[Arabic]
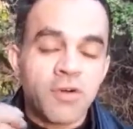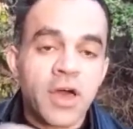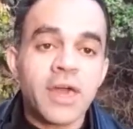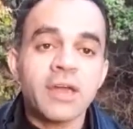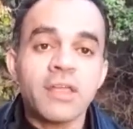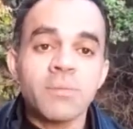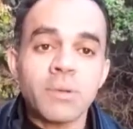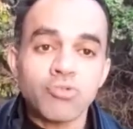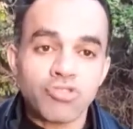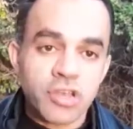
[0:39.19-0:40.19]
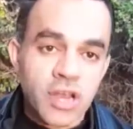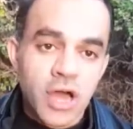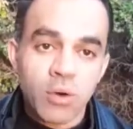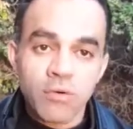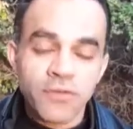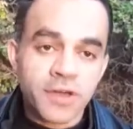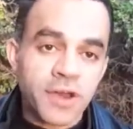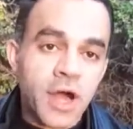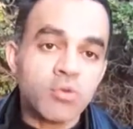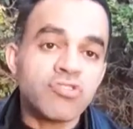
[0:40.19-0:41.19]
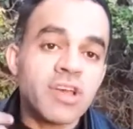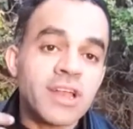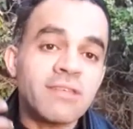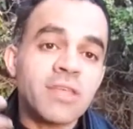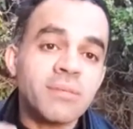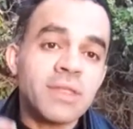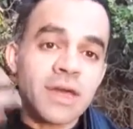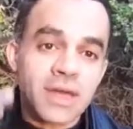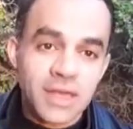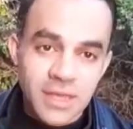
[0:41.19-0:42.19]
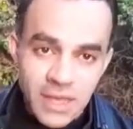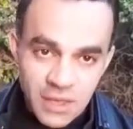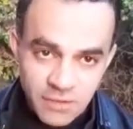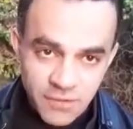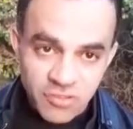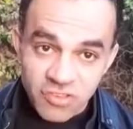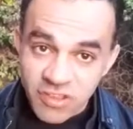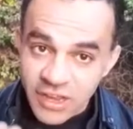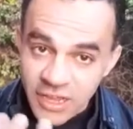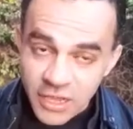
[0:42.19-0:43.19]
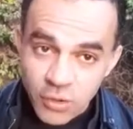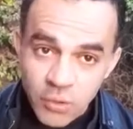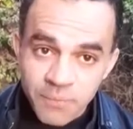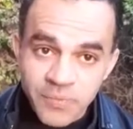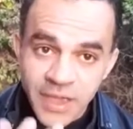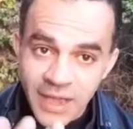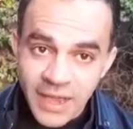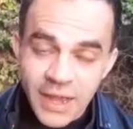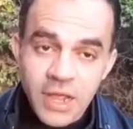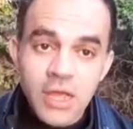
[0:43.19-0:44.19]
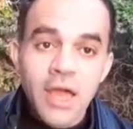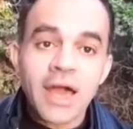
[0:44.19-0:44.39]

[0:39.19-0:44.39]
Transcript: فاكتب المشكله او الفكره او الشيء اللي انت بدك اياه اخي الفاضل له كحل